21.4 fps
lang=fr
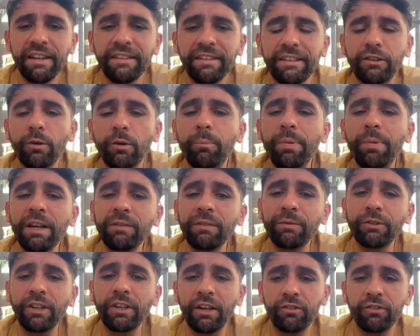c'est de perdre
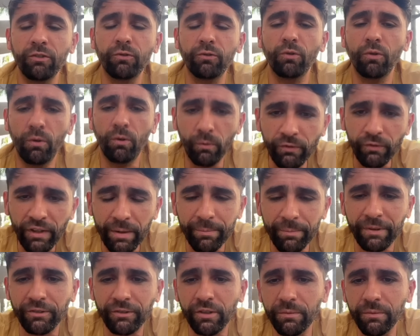votre argent sur le long
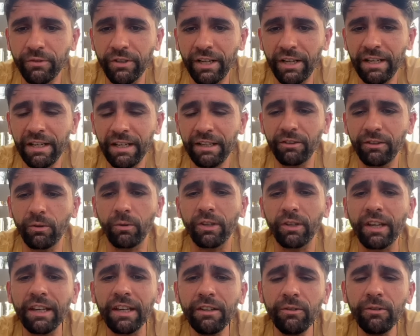terme parce que vous allez être
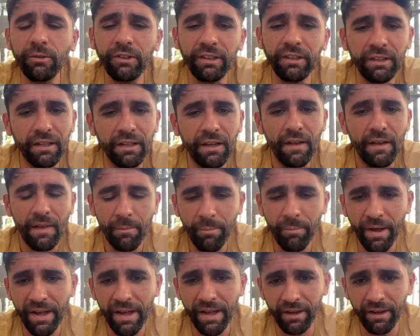grignoté
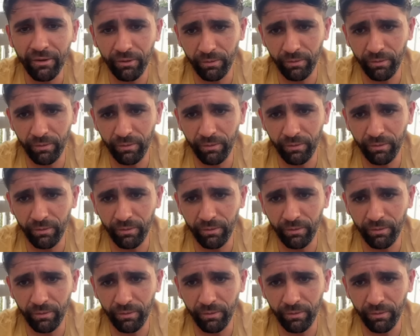par,